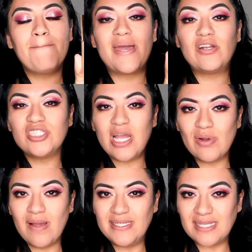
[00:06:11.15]
pero ya
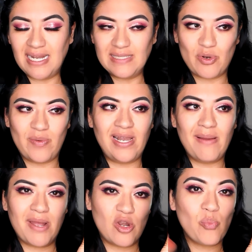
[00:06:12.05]
una vez que las probé en la
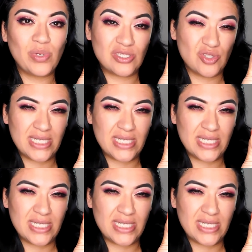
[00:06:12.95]
mano, pues no,